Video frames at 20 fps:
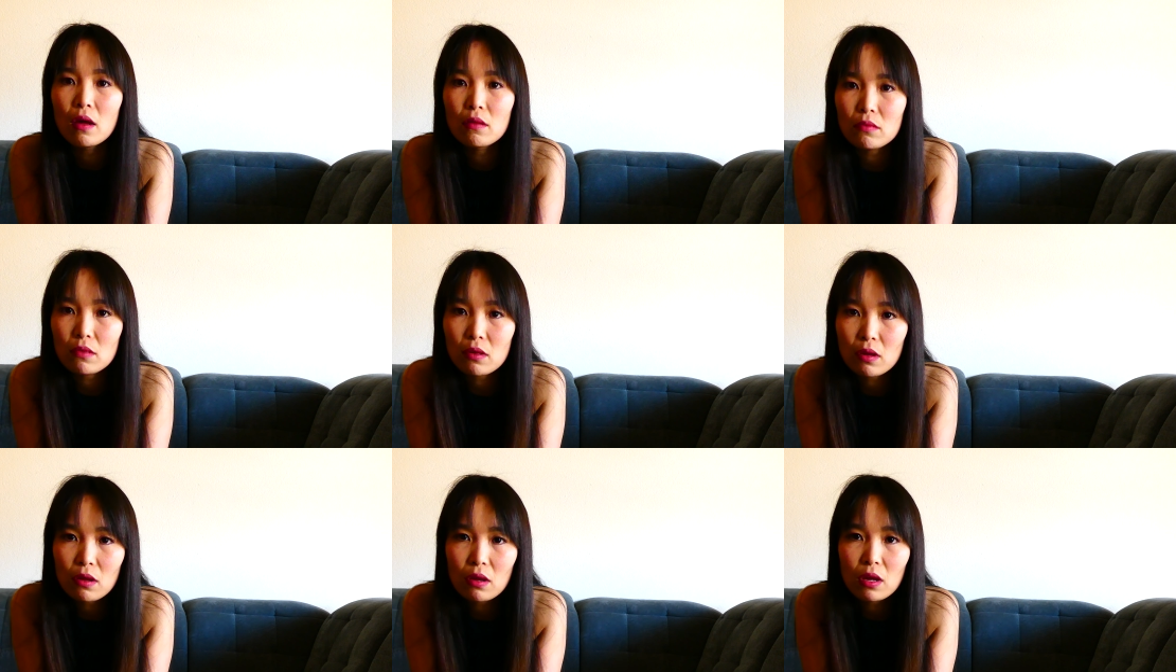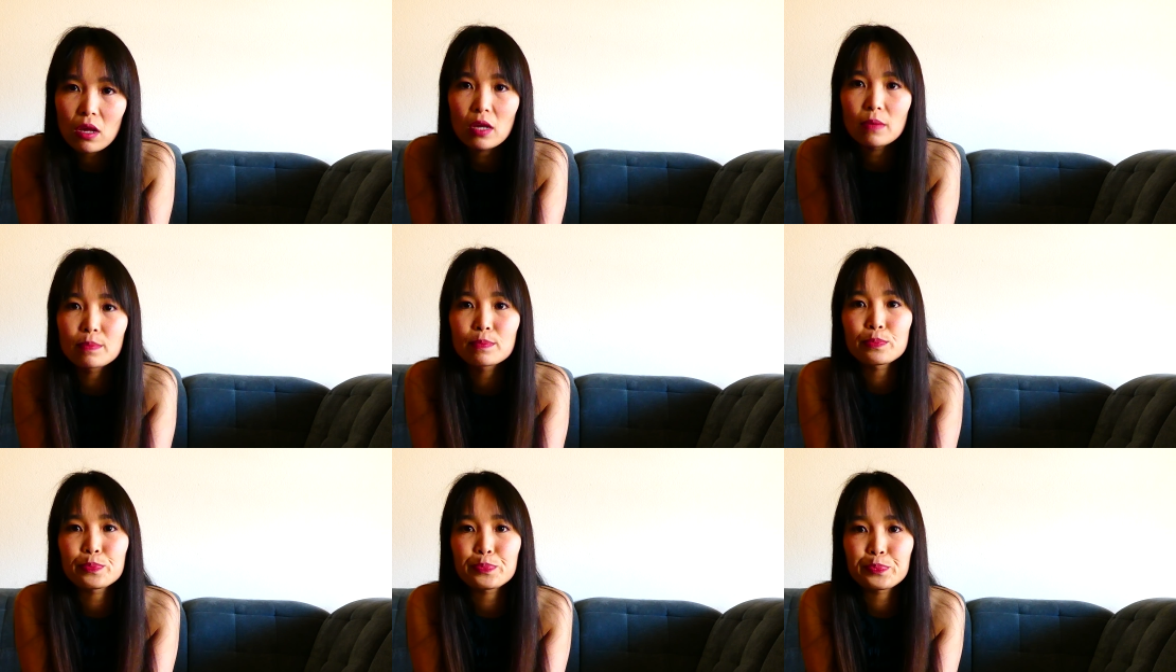
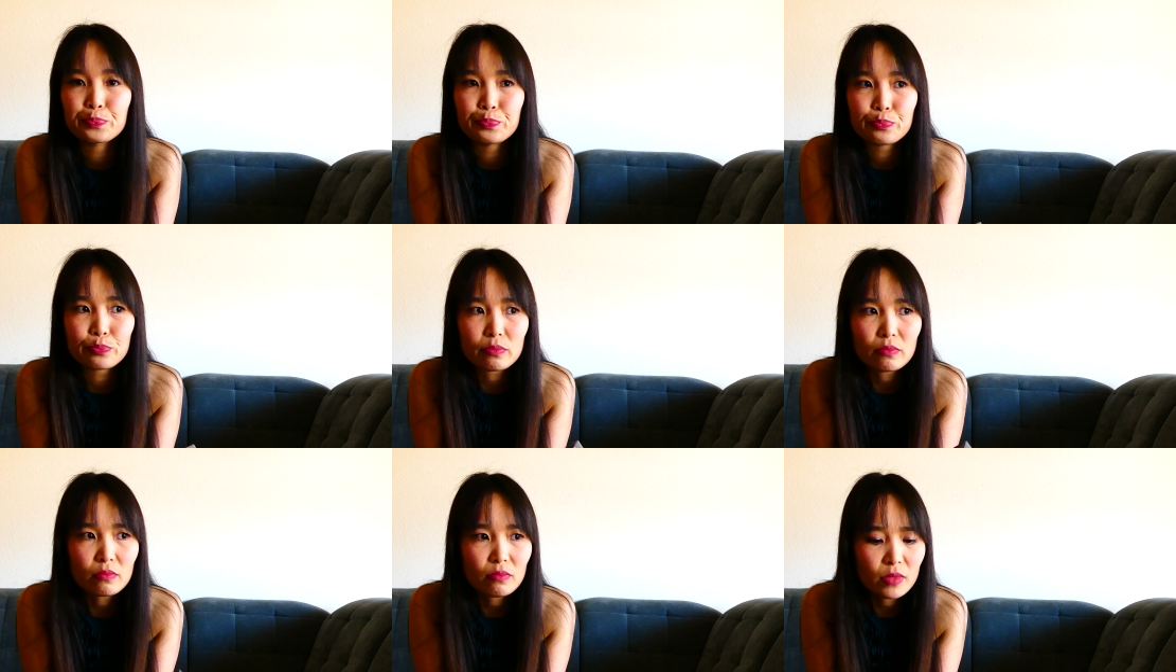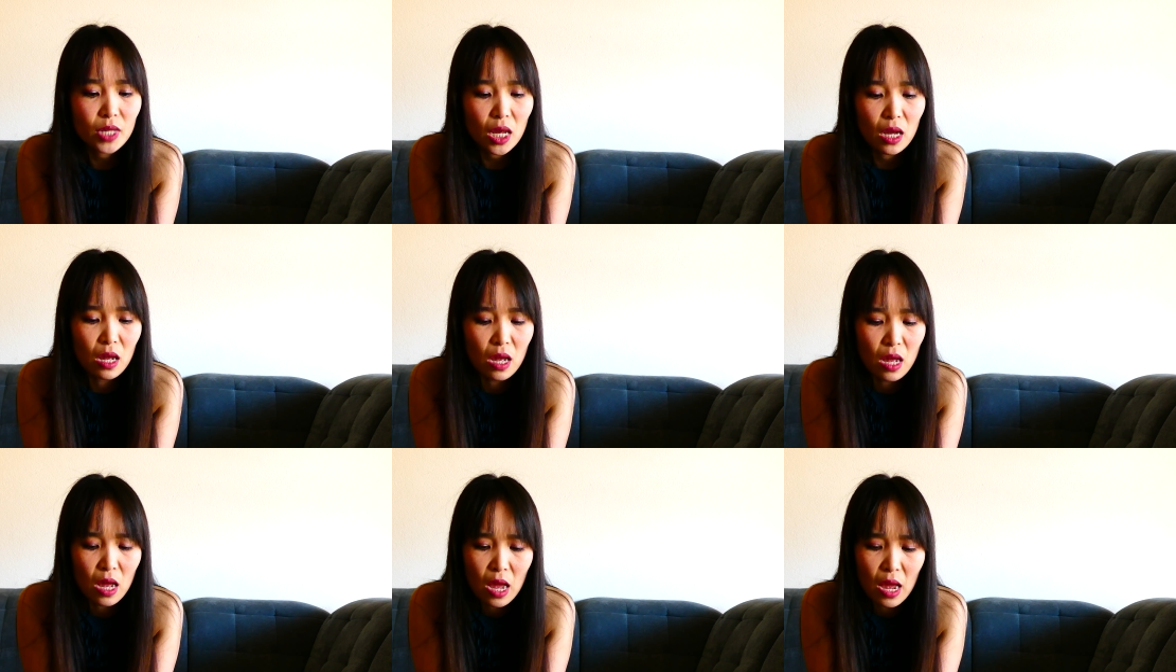Thì
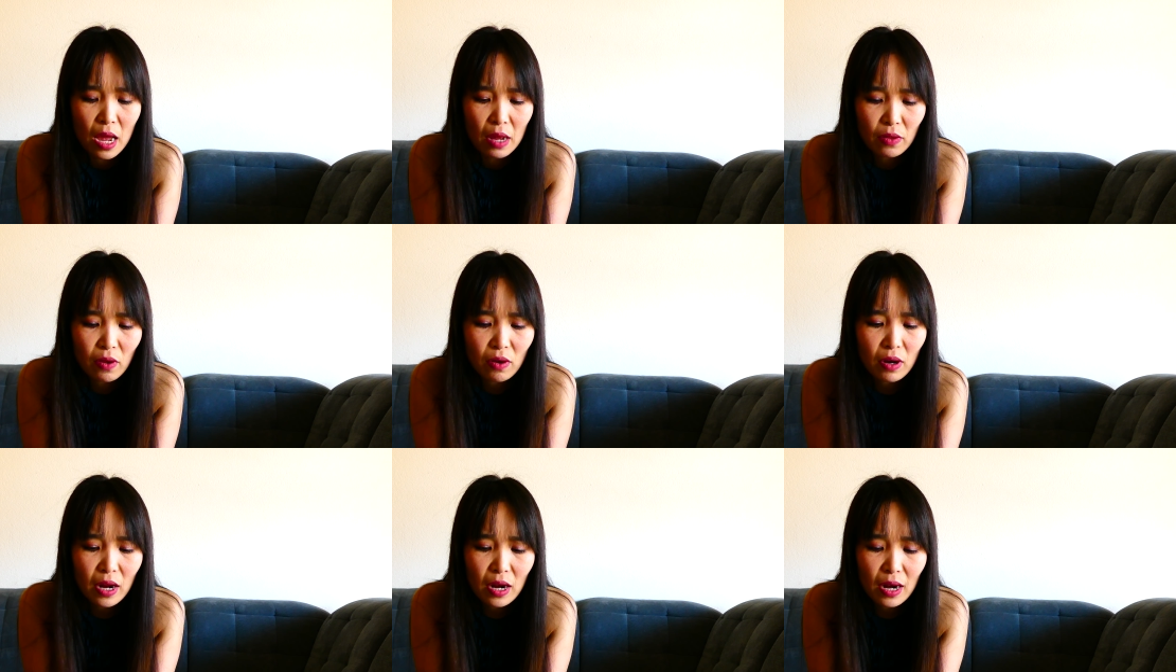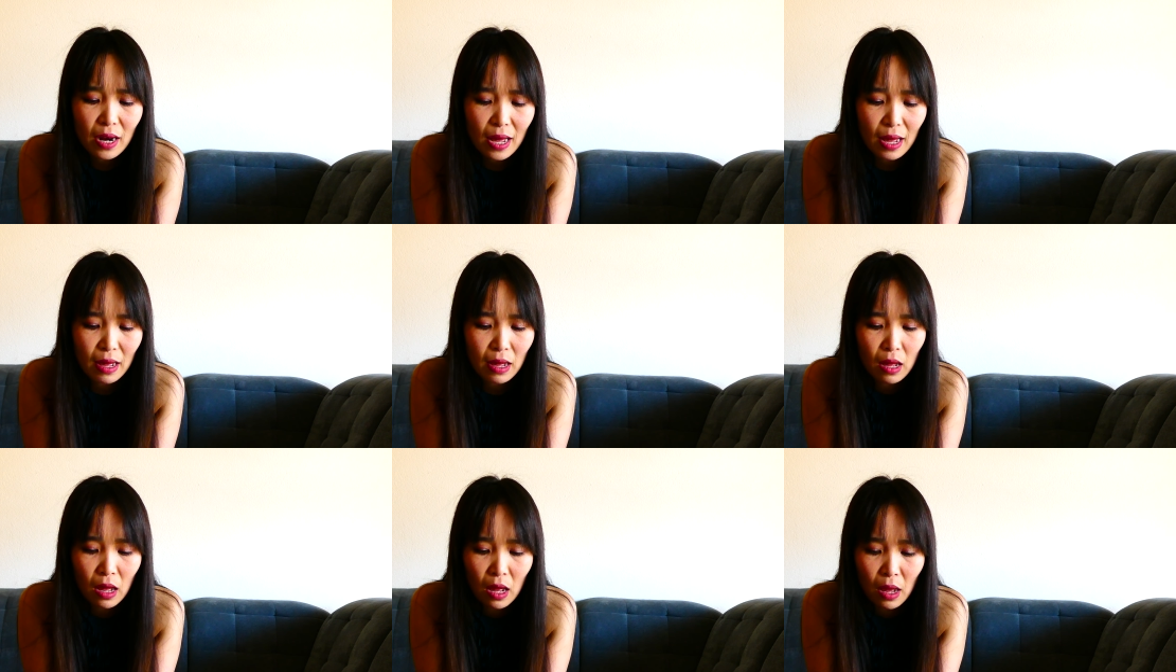cho nên
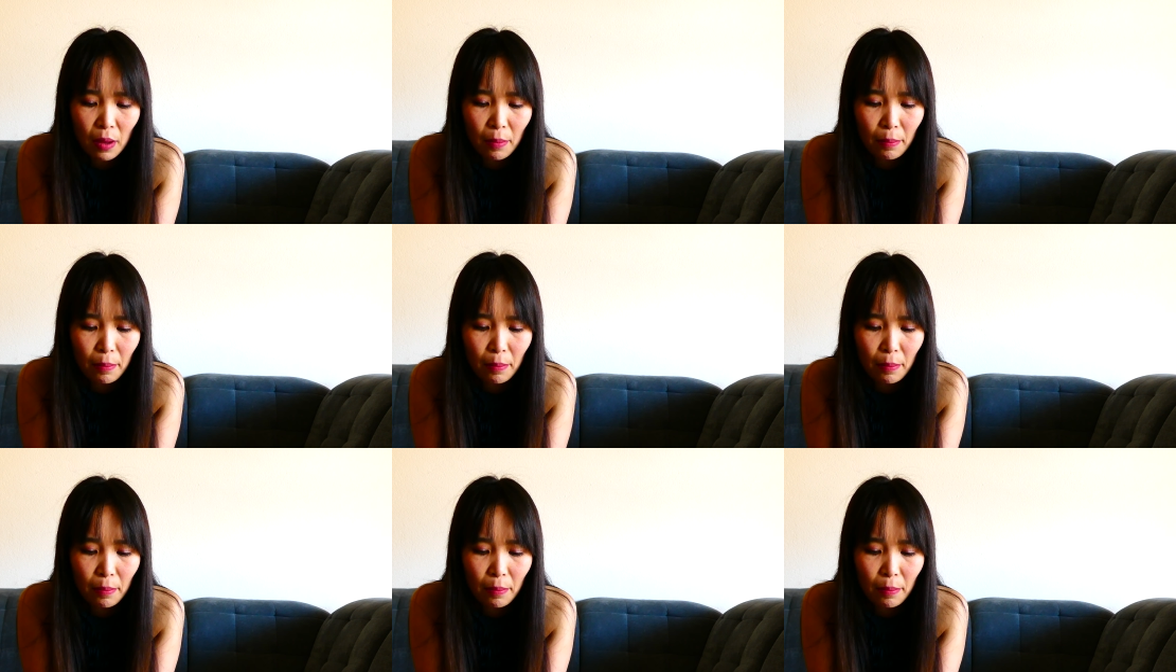là